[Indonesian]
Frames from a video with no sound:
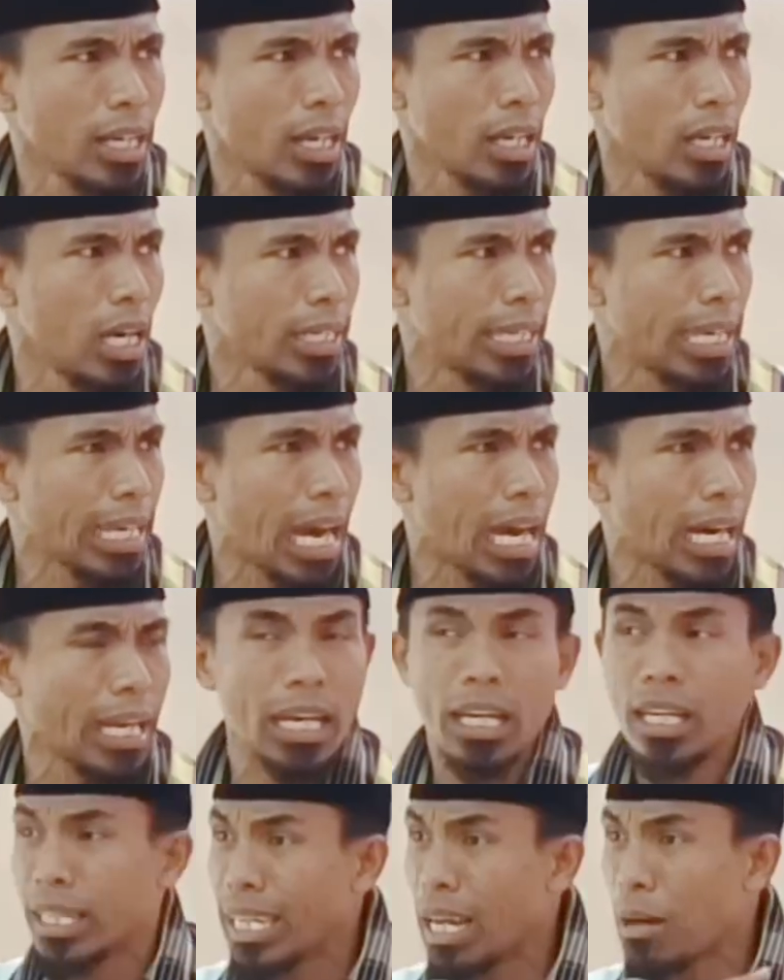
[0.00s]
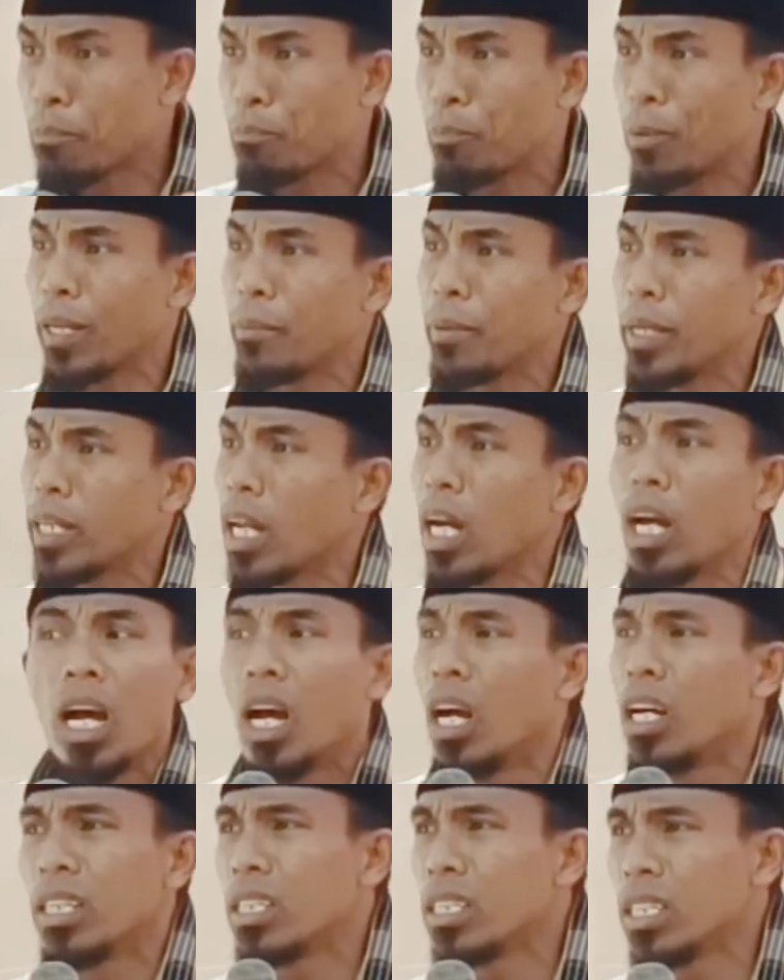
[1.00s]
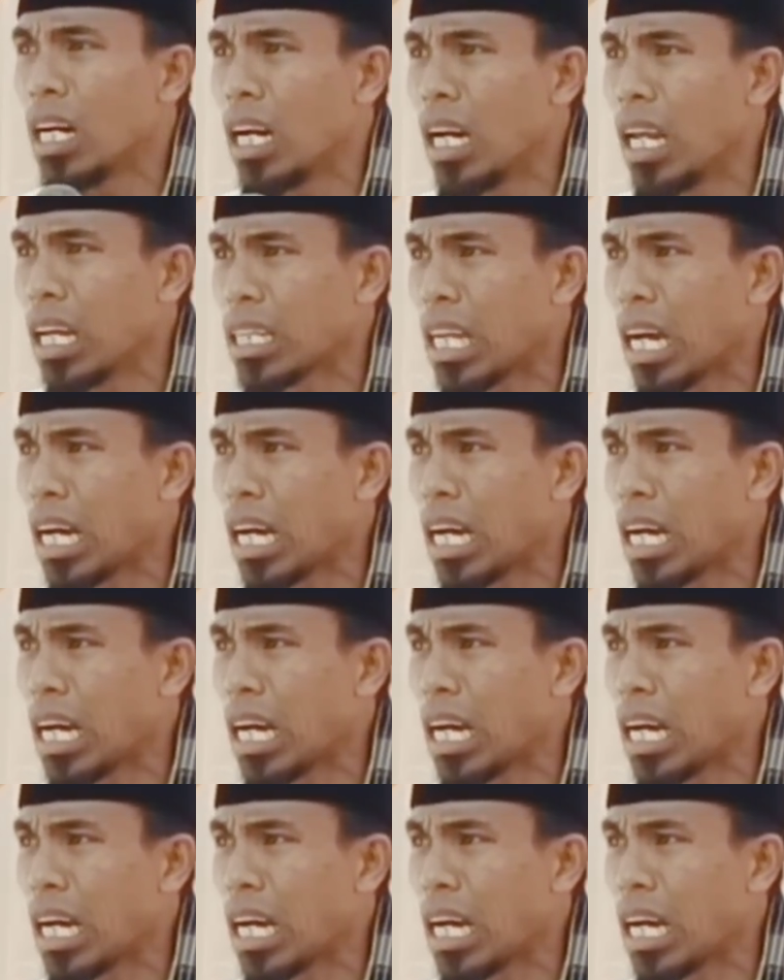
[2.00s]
lagi ngare, nyampir bina. Njale